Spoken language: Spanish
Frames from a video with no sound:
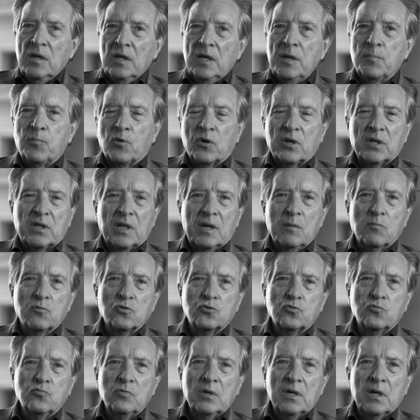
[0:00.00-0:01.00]
Y porque
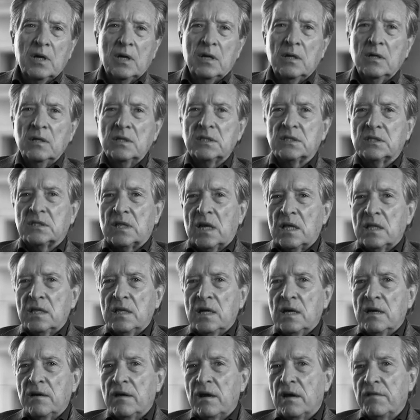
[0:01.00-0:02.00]
tenemos una
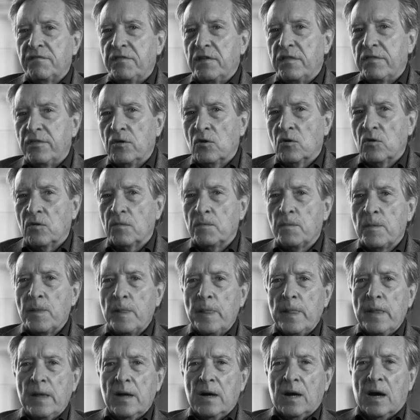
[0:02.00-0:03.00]
extraña afición
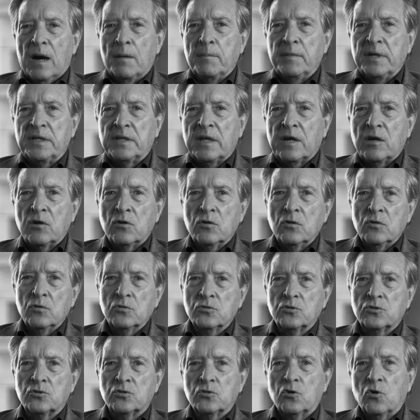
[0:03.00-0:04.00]
a
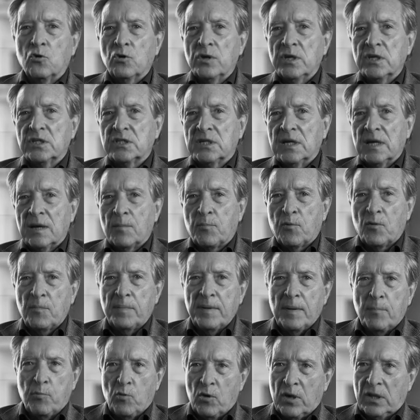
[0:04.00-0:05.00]
meternos goles en la
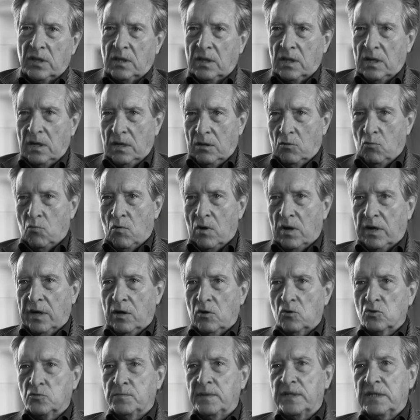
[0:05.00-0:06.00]
propia puerta o a que
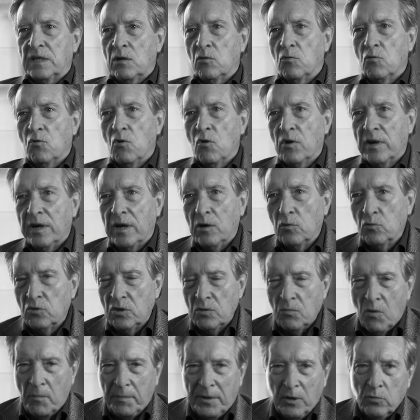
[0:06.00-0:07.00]
nos metan un gol en el
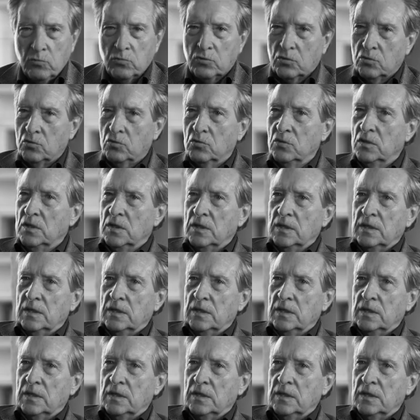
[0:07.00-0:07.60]
último minuto.